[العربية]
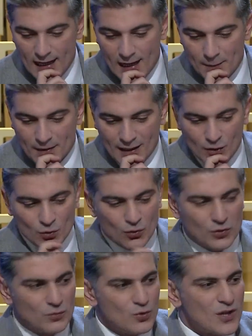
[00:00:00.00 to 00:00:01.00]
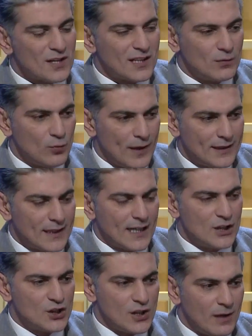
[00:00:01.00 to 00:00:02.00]
أم راح تكون مجرد
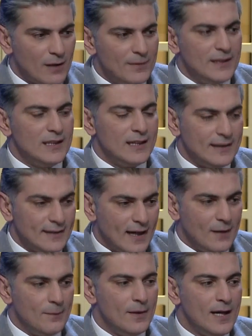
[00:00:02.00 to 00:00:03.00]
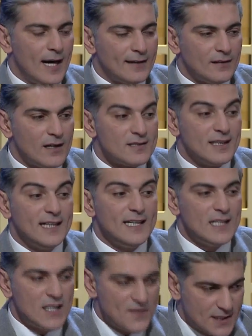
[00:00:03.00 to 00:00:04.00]
مبادرات شبابية لدعم
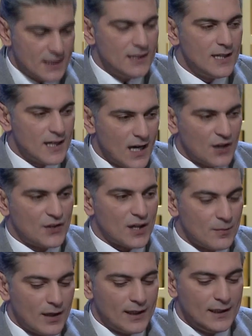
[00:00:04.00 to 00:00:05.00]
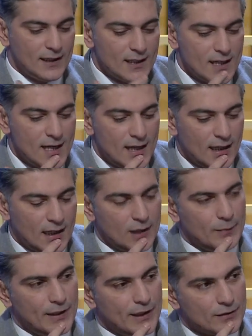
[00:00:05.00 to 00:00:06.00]
النازحين نفسيا أكثر ما هي طبعا
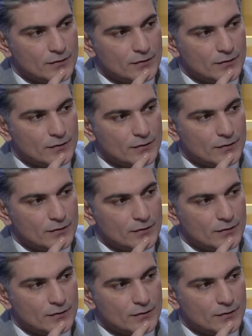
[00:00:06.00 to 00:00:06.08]
علمياً.